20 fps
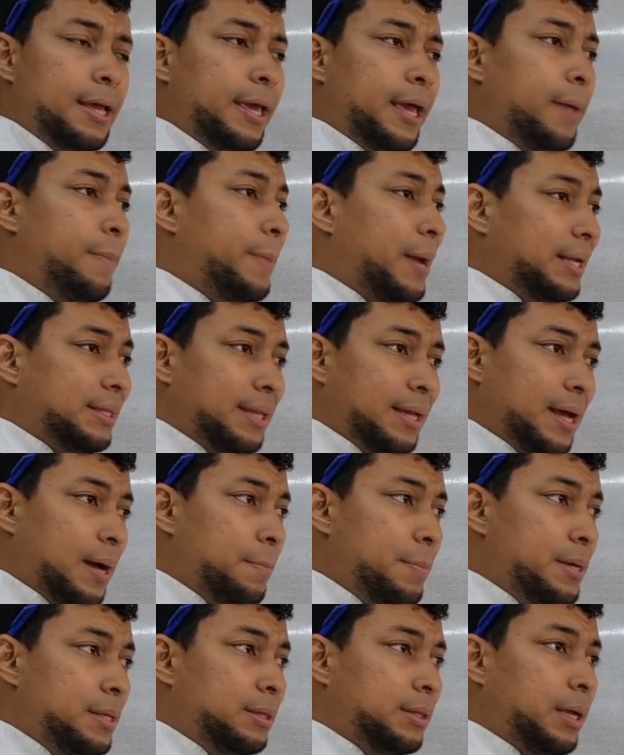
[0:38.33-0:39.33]
que es
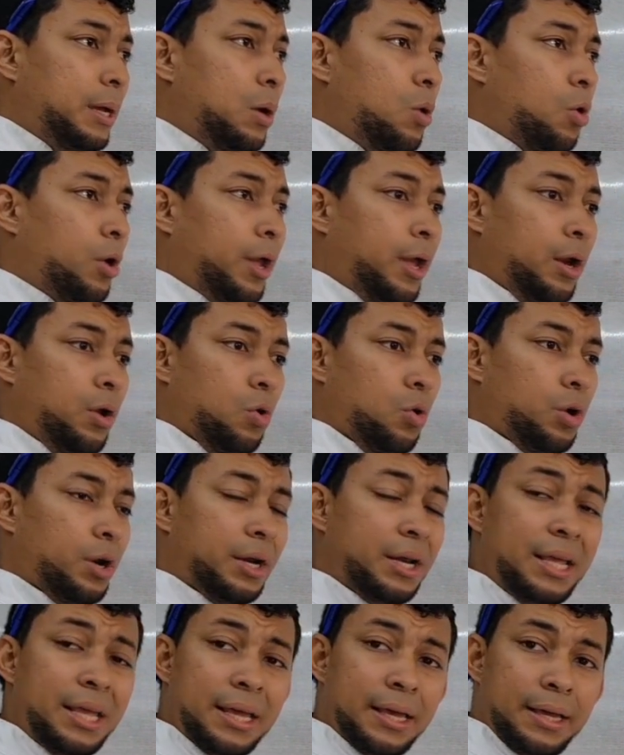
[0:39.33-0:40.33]
prácticamente lo que nos
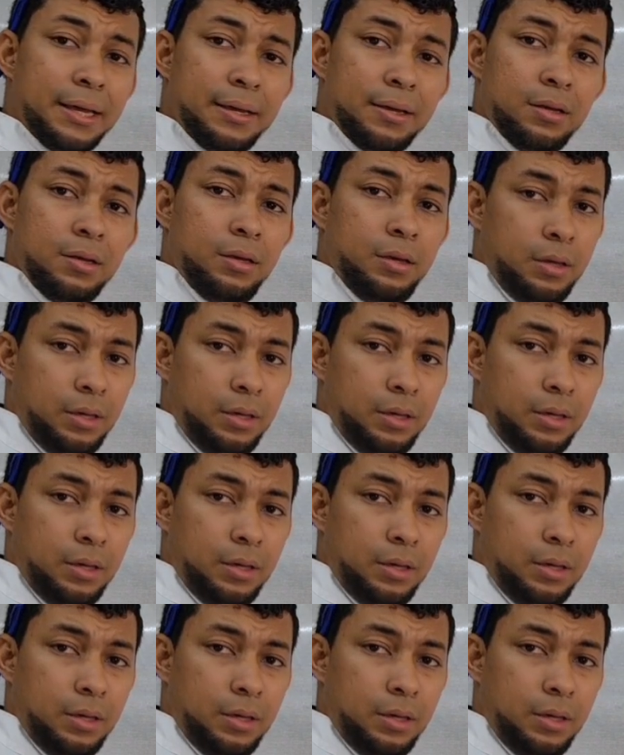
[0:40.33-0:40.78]
rige